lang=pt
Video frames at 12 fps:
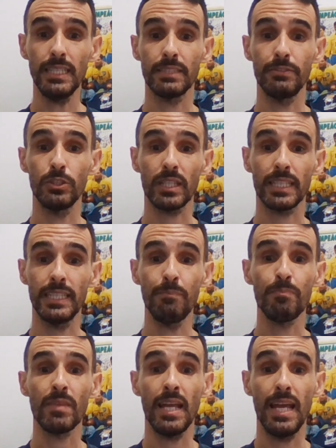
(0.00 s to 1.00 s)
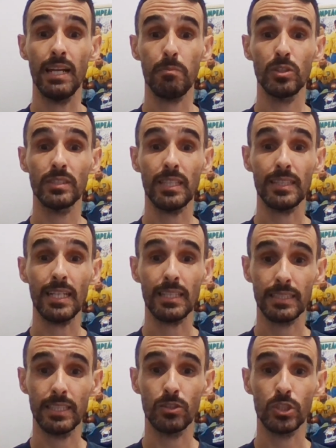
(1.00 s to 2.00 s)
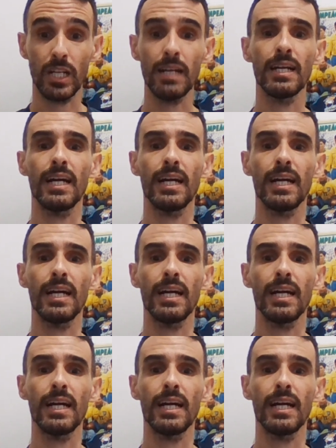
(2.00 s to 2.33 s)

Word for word: Esse vídeo aqui era para eu estar trazendo já